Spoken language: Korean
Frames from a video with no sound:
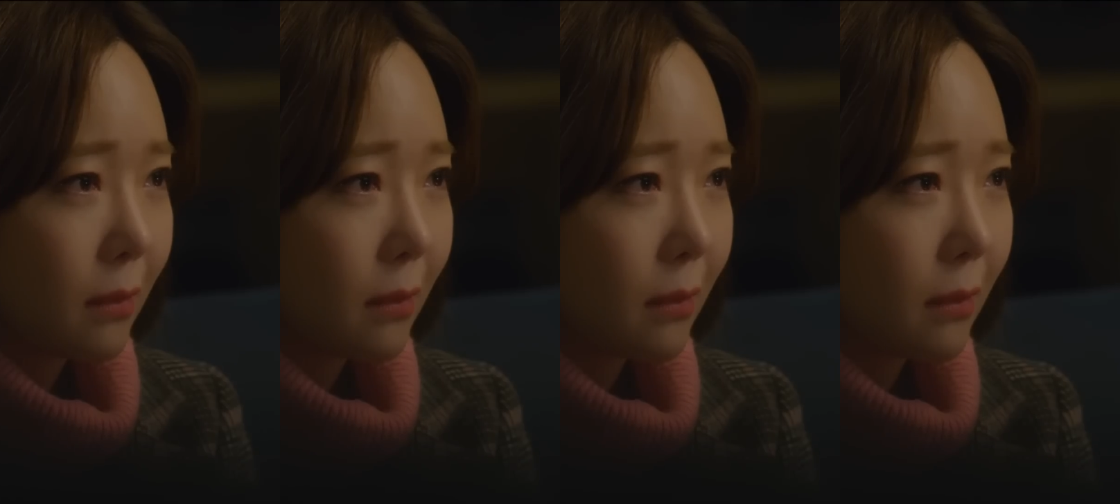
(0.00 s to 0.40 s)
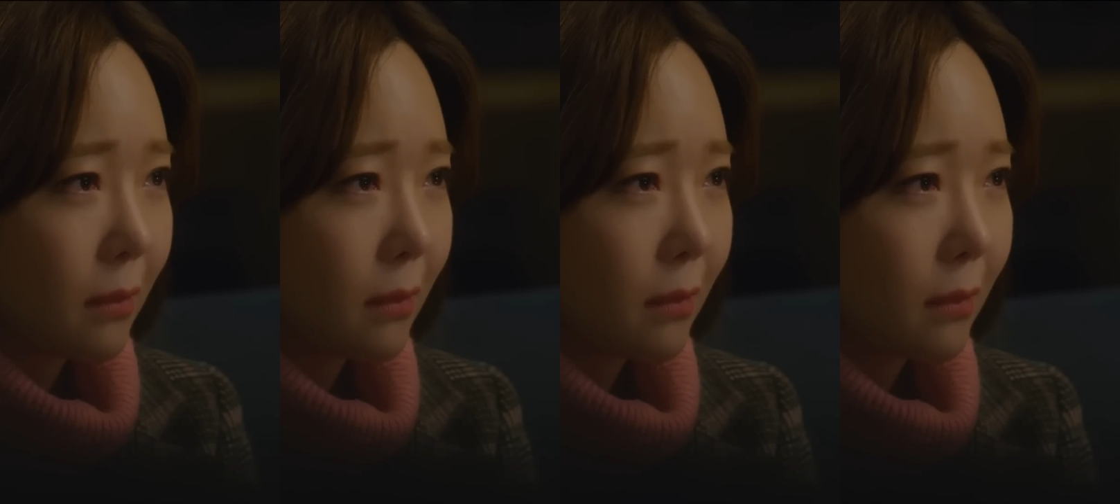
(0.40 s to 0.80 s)

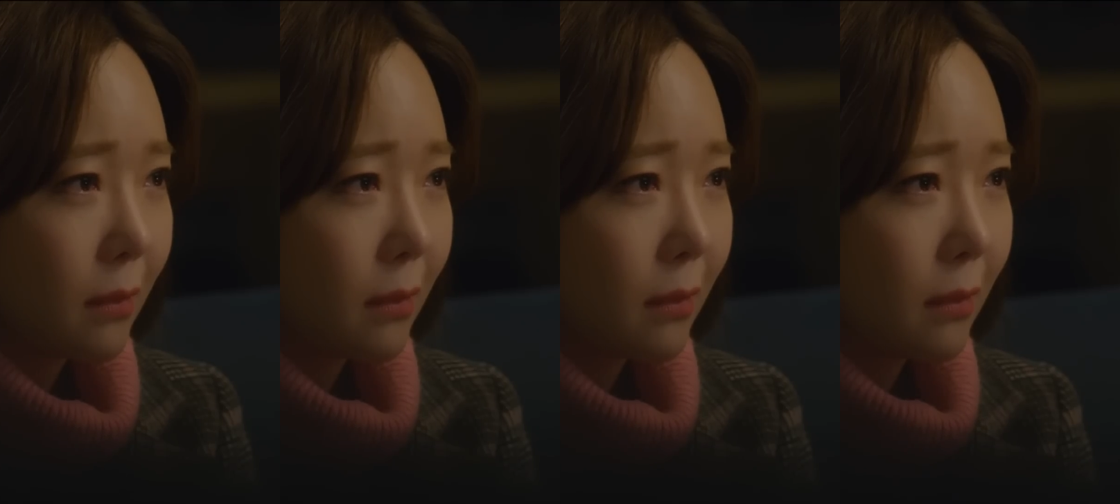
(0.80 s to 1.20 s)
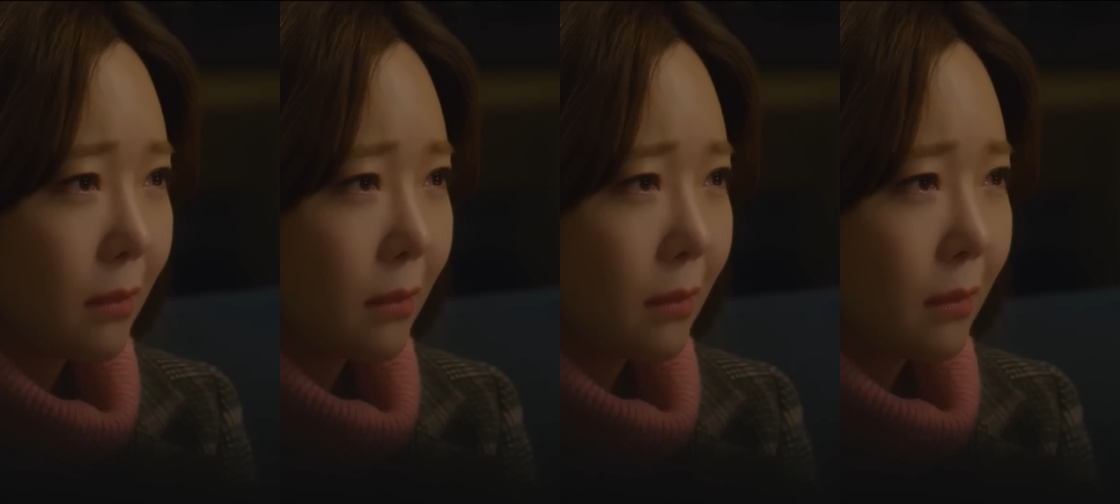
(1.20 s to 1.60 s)
이번만
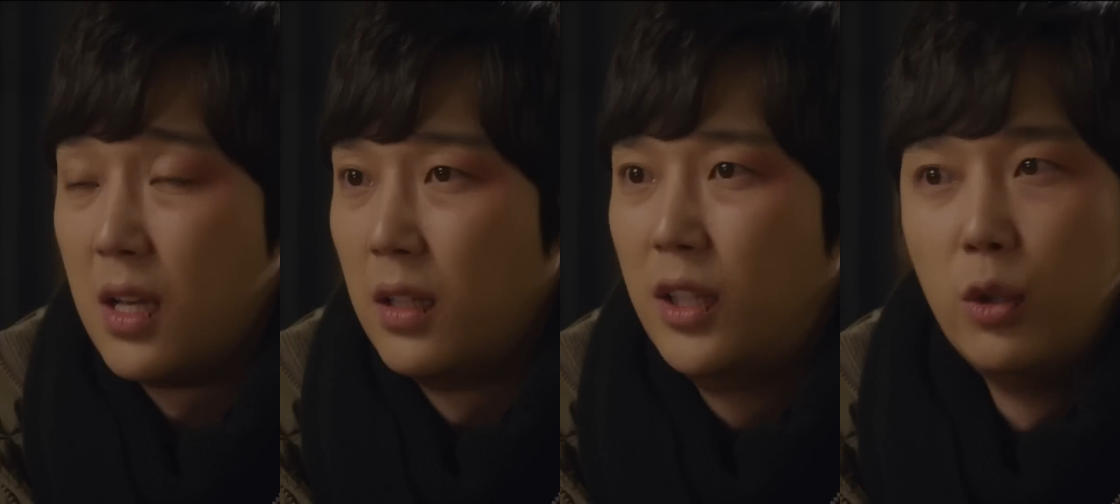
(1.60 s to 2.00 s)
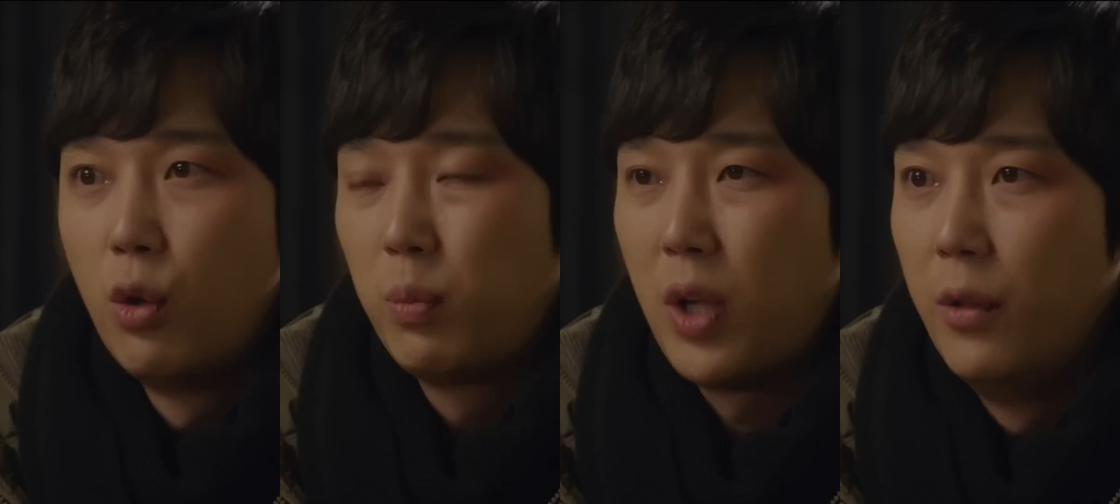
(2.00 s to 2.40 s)
용서해주면 나 진짜
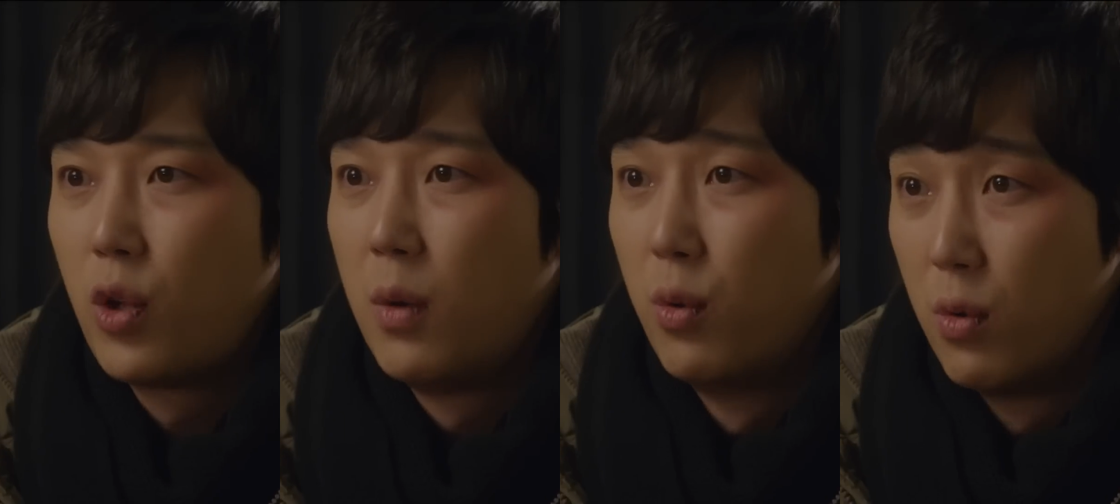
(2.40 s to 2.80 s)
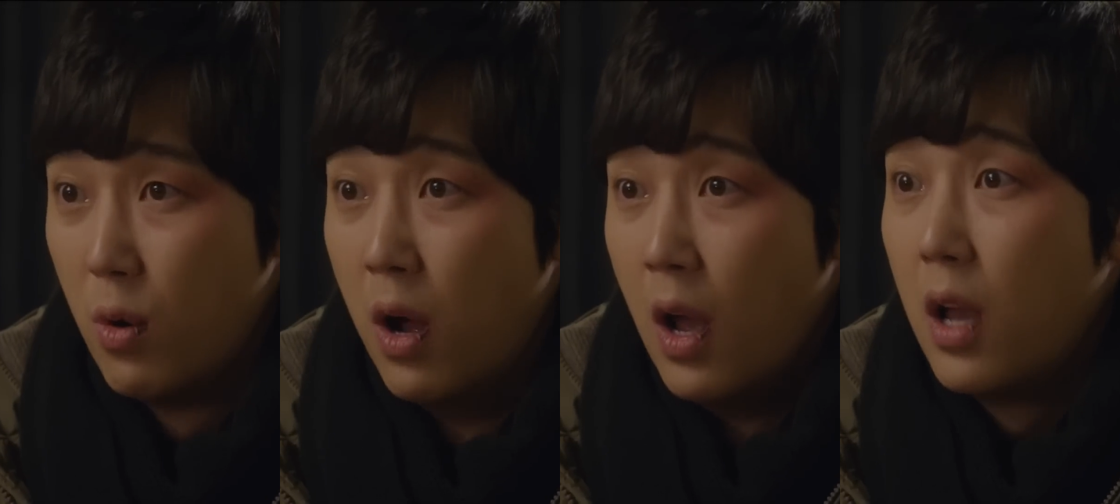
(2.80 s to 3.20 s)
뒤도 옆도 안
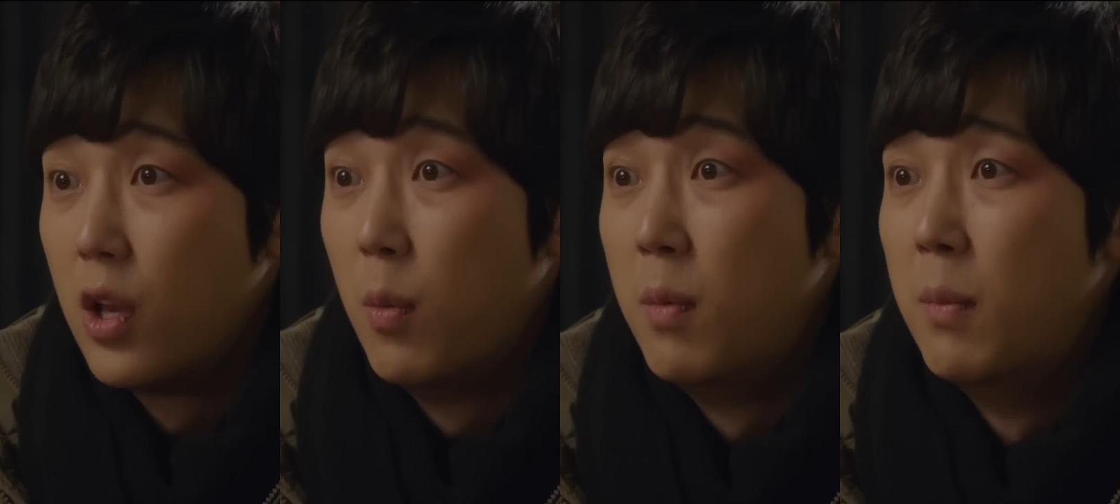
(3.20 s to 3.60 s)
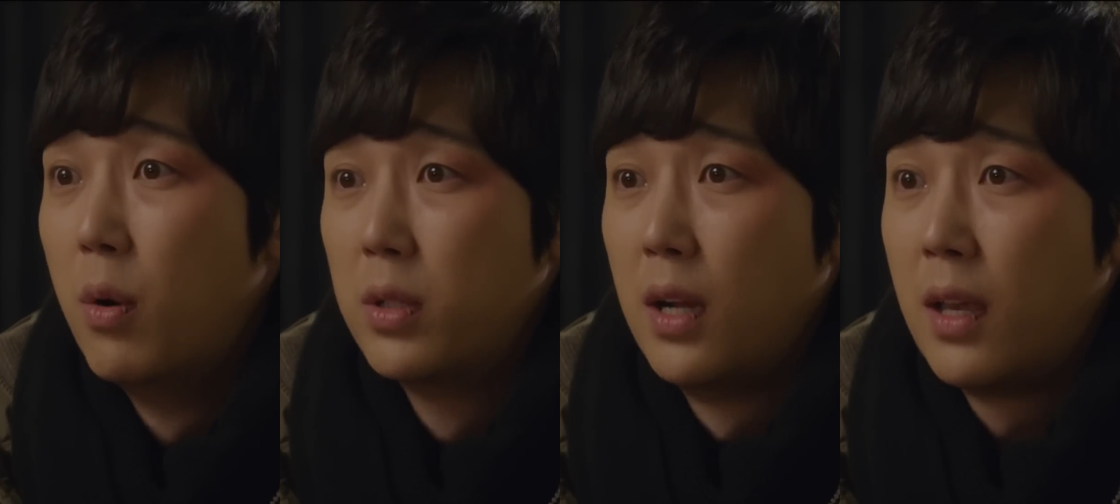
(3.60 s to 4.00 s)
돌아보고 여보만
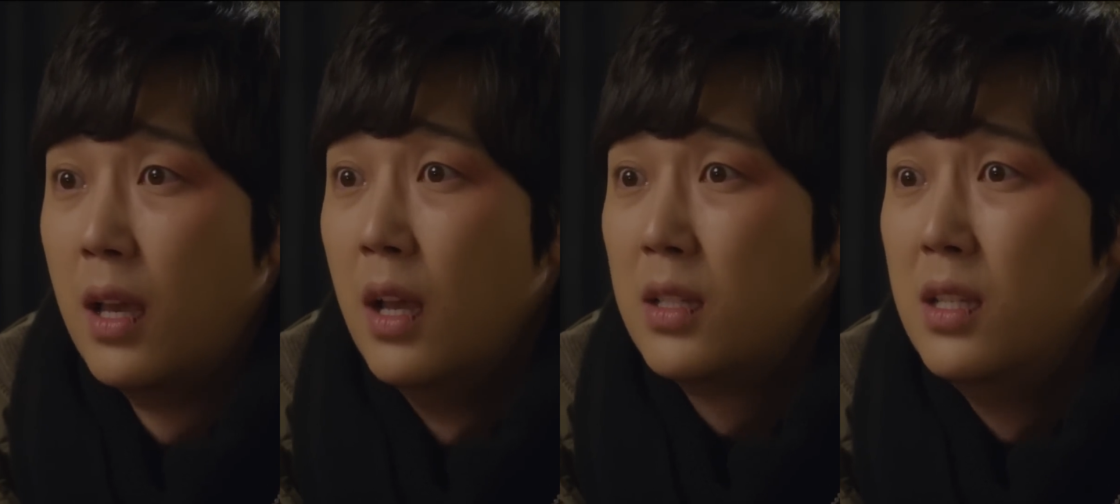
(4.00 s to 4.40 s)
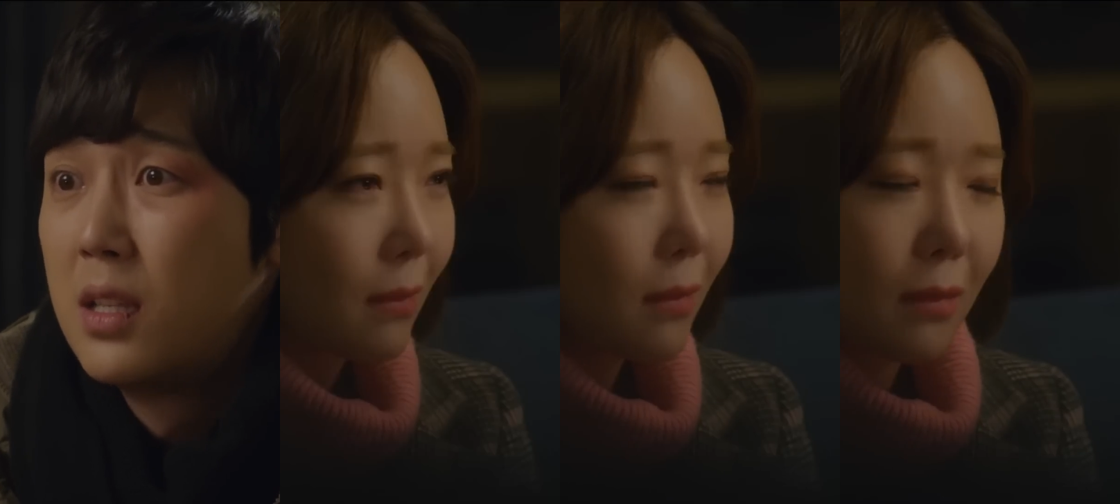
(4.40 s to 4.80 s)
보고 살게.
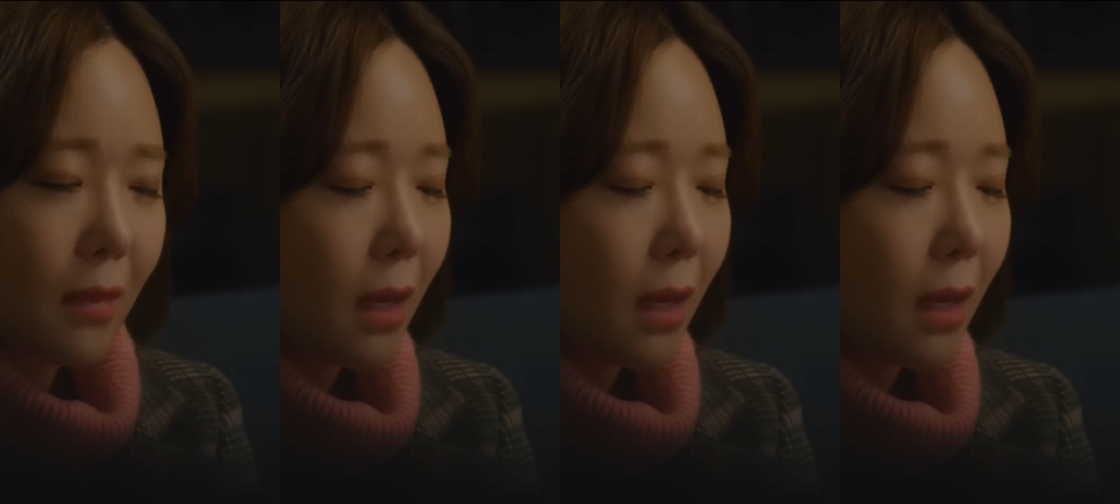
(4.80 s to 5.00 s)
진짜요.